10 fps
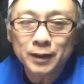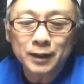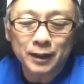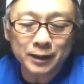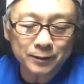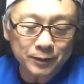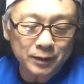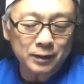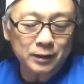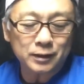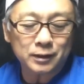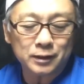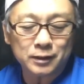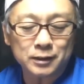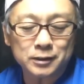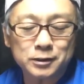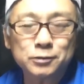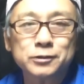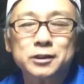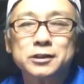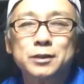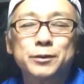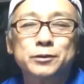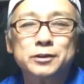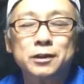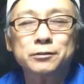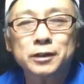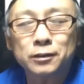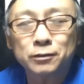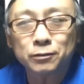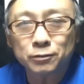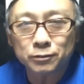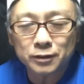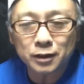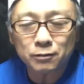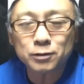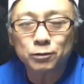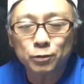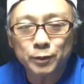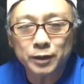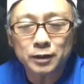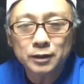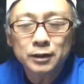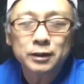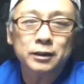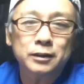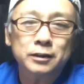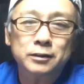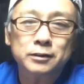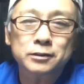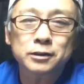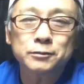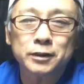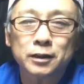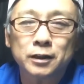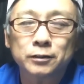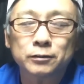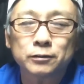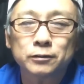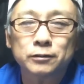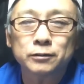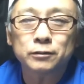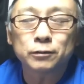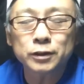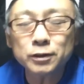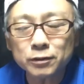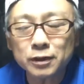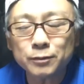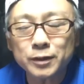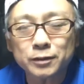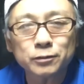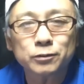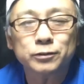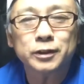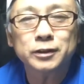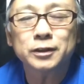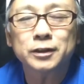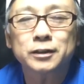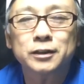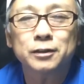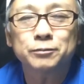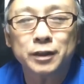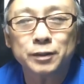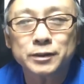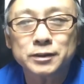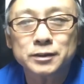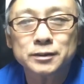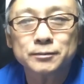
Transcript: はい、えー、視聴者様の作品のコーナーはここまで、えー、次はねあの俺のカメラのコーナーになってまいります